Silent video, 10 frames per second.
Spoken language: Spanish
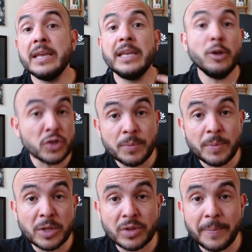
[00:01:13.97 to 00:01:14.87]
Y los
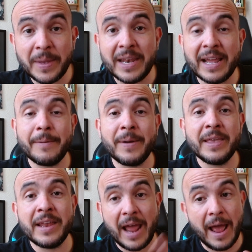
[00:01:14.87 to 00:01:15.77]
invito también a que
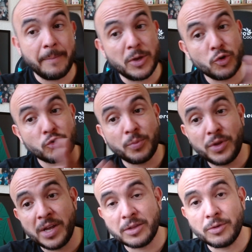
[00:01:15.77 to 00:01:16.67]
vayan a mi otro
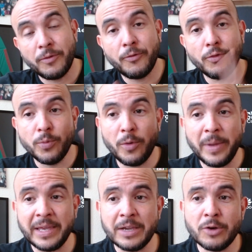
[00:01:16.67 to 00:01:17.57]
proyecto, Fútbol
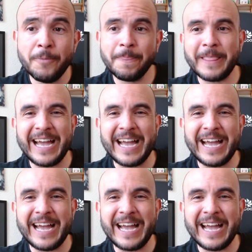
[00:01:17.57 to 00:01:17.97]
México.